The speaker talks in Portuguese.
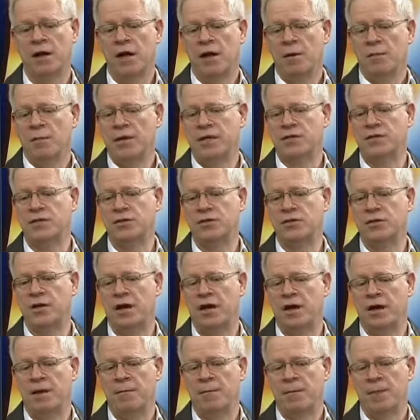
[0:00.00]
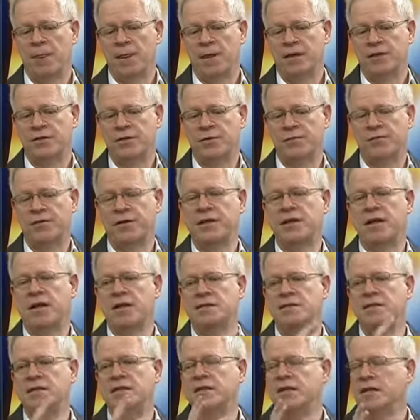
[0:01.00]
Mas isso é, são
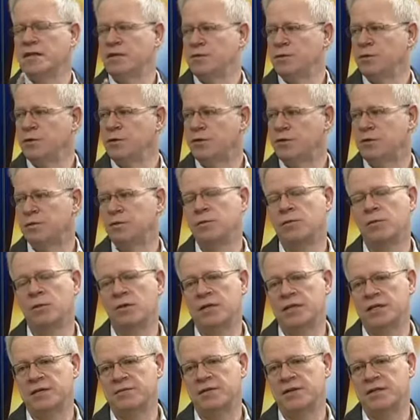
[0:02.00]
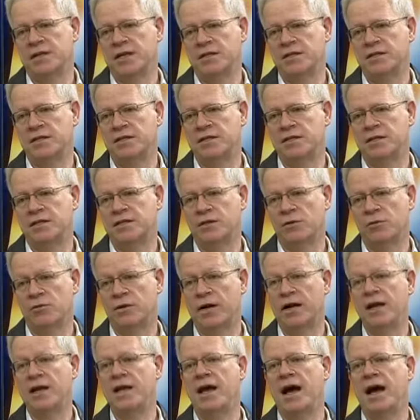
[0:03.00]
fantasias, muito, muitas fantasias que são
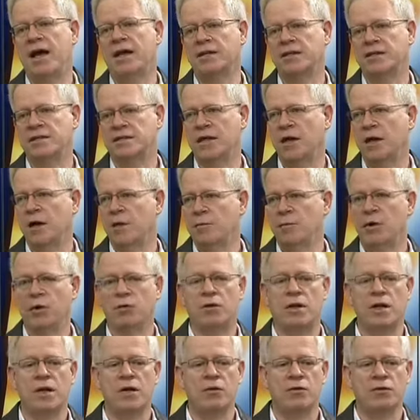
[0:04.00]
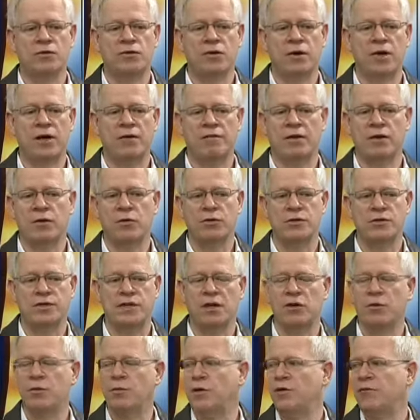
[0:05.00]
criadas, né? Meu Deus, o que vai acontecer
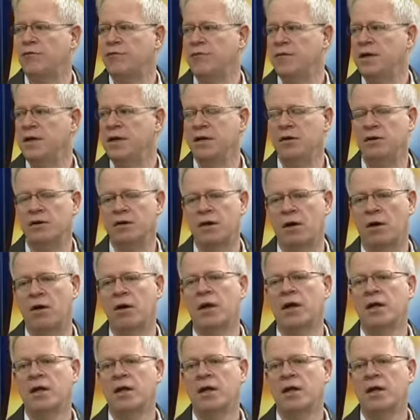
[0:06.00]
com meu filho e tal.